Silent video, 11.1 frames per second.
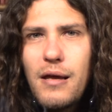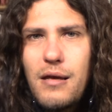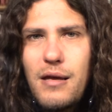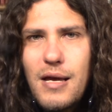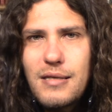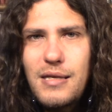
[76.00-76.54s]

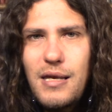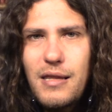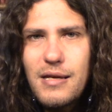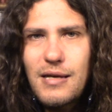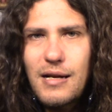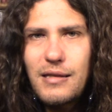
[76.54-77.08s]
y así
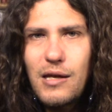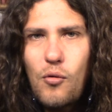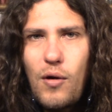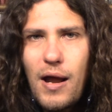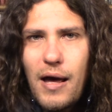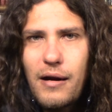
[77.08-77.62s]

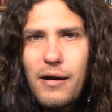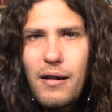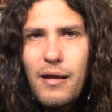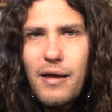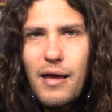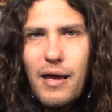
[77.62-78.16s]
desarticular
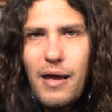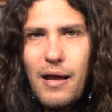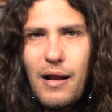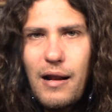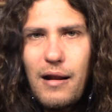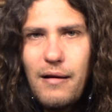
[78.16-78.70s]

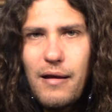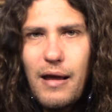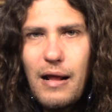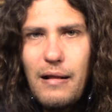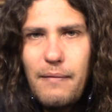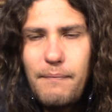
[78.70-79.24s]
el
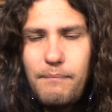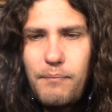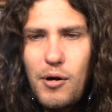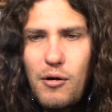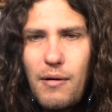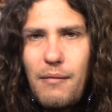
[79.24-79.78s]

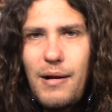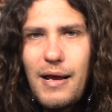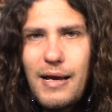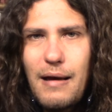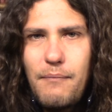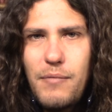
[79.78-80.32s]
probable
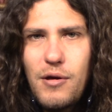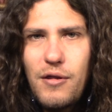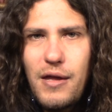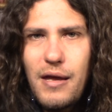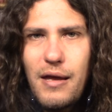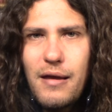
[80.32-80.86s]
cambio
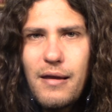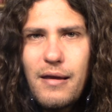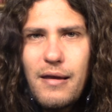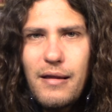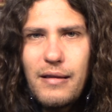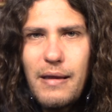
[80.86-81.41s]
de,
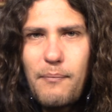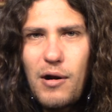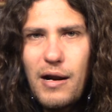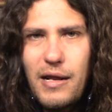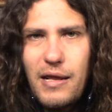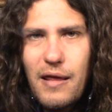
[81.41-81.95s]
de
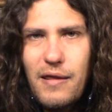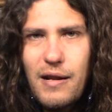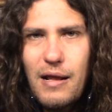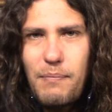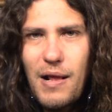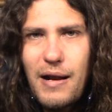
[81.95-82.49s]
polaridad en
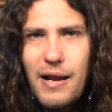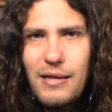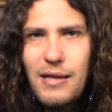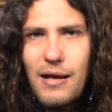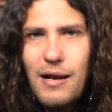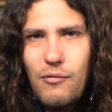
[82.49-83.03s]
el
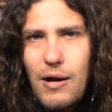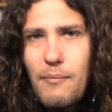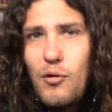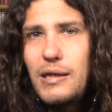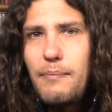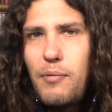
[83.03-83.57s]
planeta, una
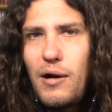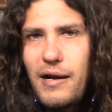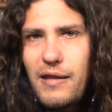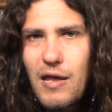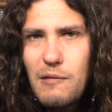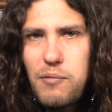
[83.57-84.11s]

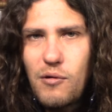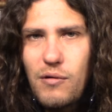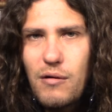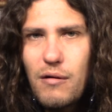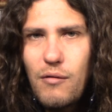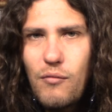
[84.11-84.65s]
multipolaridad por
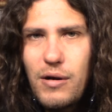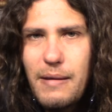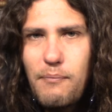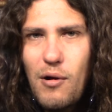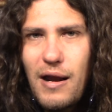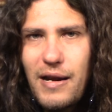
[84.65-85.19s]
una
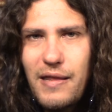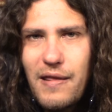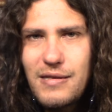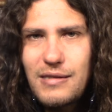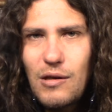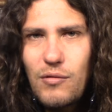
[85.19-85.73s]
unipolaridad
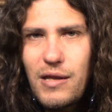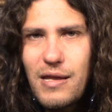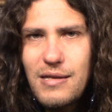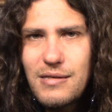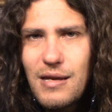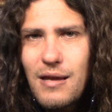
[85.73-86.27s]

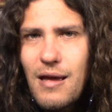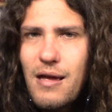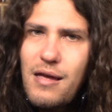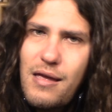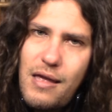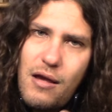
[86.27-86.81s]
estadounidense
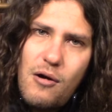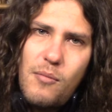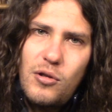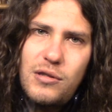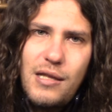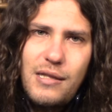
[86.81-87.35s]
y
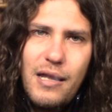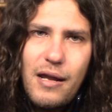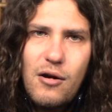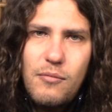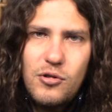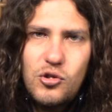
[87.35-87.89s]
como títere,
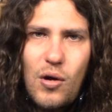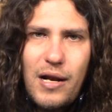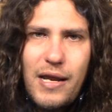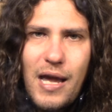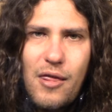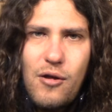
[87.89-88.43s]
como su
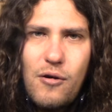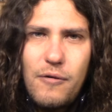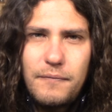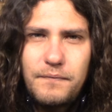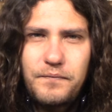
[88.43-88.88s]
aliado